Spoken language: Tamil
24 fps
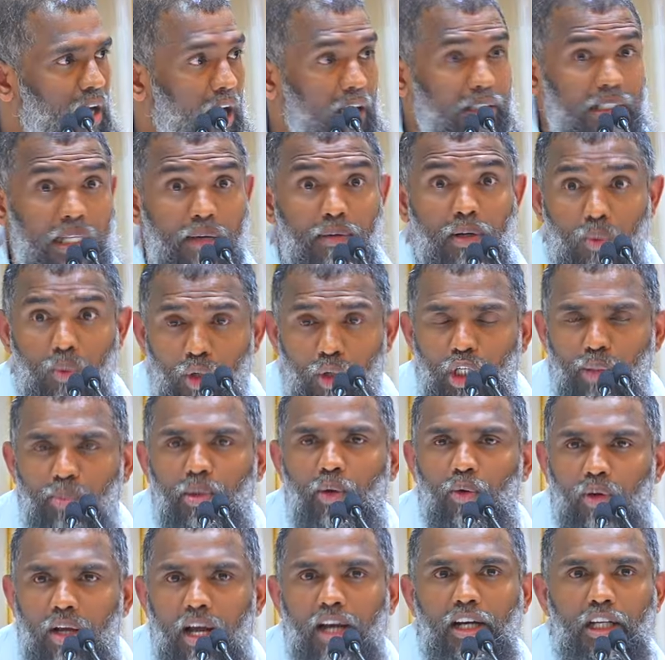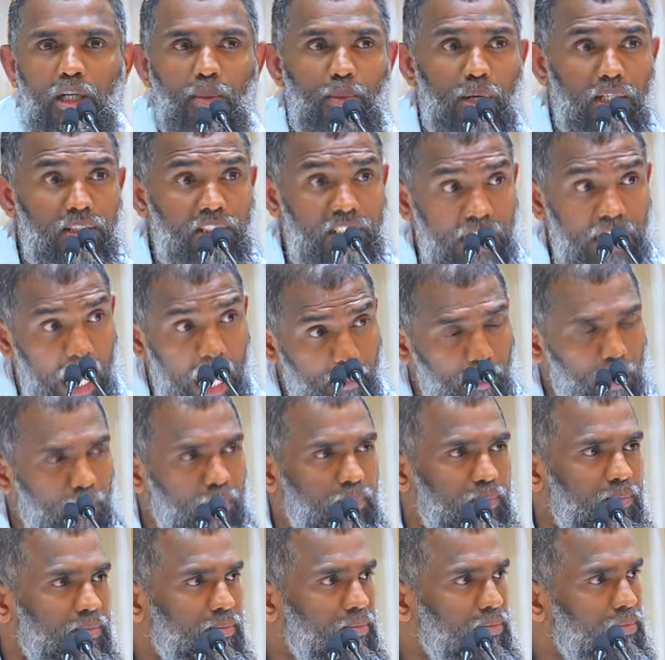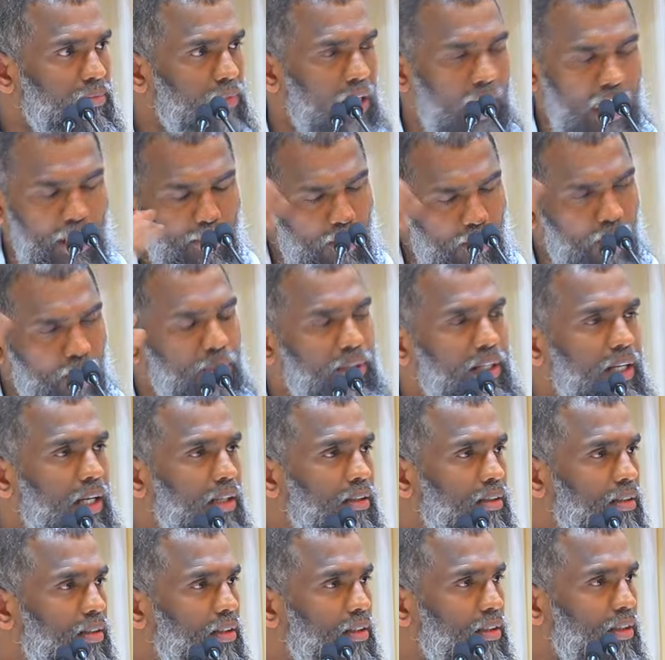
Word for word: அது தவிர ஒன்றுமே உங்களை அணுக முடியாது சாபம் அனுபவிக்க முடியாது